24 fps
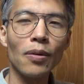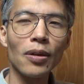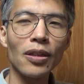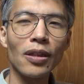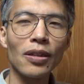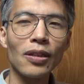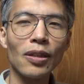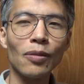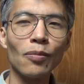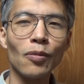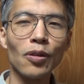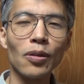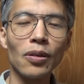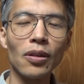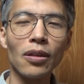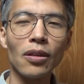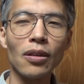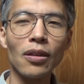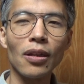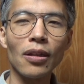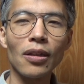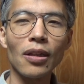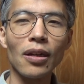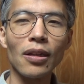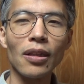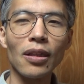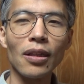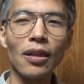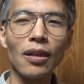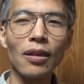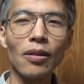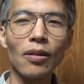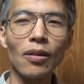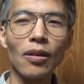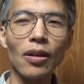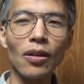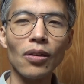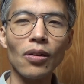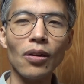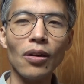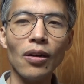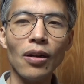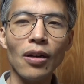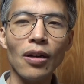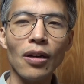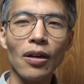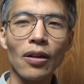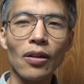私も知ってたんですけ
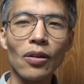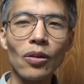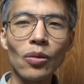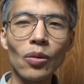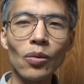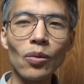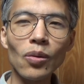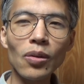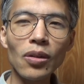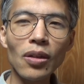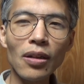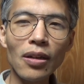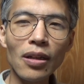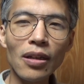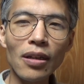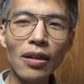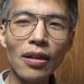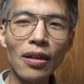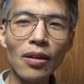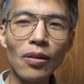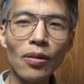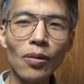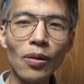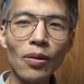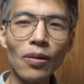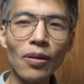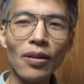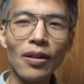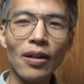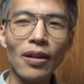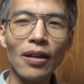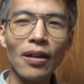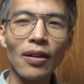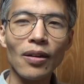どその先を